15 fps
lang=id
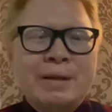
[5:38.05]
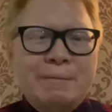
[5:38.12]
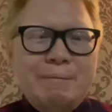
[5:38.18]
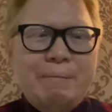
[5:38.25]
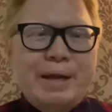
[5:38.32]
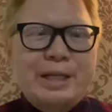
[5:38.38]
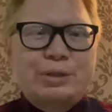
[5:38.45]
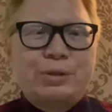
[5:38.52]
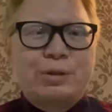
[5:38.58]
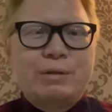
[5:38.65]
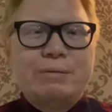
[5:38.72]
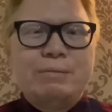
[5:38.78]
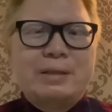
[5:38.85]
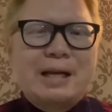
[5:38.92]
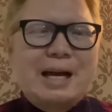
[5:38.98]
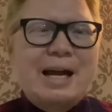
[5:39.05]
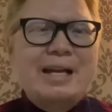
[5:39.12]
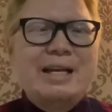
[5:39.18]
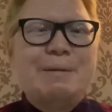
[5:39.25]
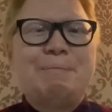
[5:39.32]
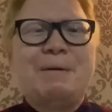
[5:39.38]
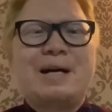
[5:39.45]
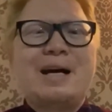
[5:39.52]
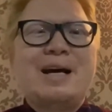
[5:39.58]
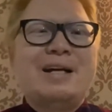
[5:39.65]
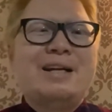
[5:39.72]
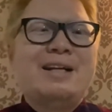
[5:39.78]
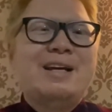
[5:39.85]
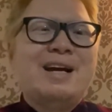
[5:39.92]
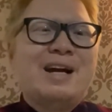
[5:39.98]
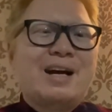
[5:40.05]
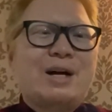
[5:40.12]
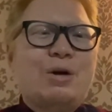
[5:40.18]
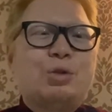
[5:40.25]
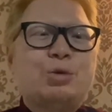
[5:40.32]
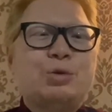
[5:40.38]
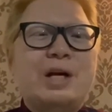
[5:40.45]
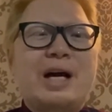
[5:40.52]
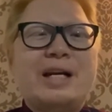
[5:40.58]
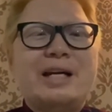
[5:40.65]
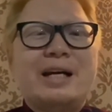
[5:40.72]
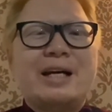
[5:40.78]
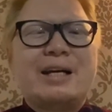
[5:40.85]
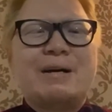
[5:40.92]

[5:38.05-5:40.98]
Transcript: Besok akhir pekan. Kalau sudah ada